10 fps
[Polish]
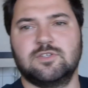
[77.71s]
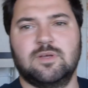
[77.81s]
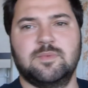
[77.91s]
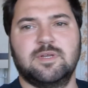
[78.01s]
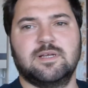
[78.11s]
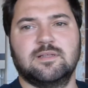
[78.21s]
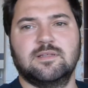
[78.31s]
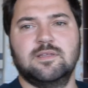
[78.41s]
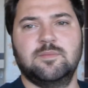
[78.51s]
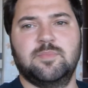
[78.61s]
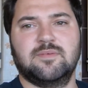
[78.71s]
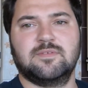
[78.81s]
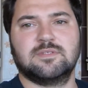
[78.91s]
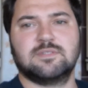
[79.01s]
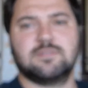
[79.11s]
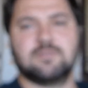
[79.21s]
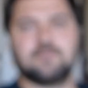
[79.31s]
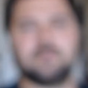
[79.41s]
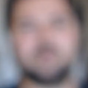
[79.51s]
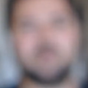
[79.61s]
to American IPA, więc
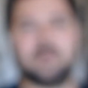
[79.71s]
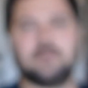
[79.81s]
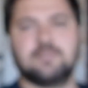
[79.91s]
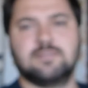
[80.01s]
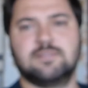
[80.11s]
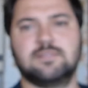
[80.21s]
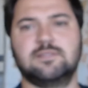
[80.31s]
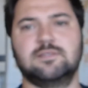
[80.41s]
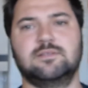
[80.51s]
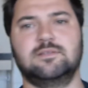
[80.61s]
idealny styl